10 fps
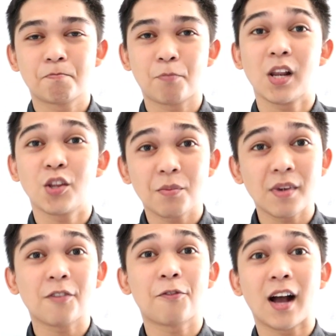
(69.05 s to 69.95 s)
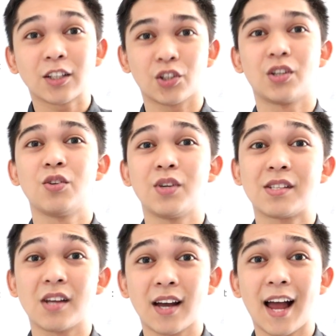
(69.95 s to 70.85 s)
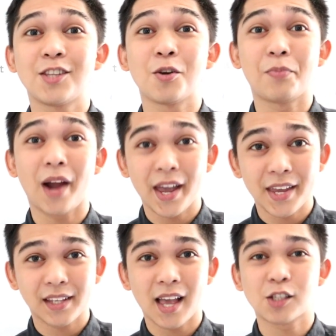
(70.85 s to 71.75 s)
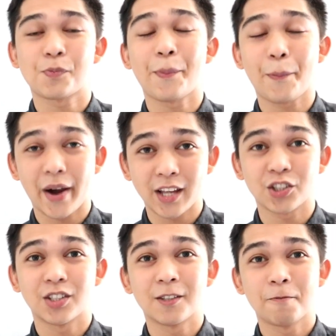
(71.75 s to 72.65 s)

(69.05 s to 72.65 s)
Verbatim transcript: polynomial function, yung isang algebraic expression.